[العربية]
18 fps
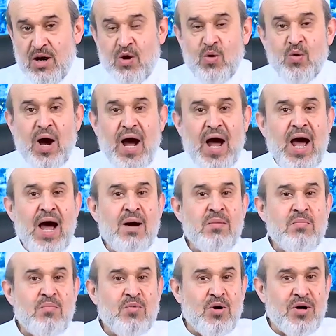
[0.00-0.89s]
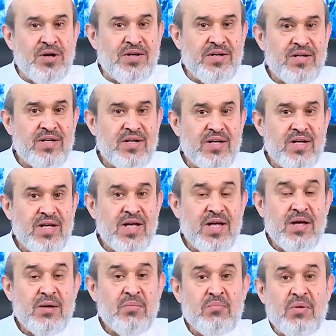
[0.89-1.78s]
هو عام
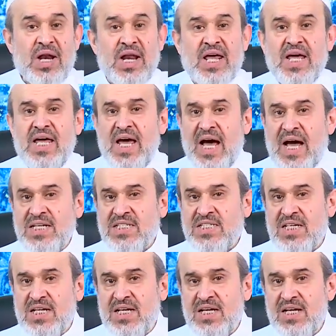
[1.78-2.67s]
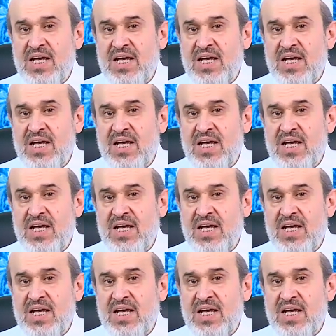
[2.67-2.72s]
بالقياس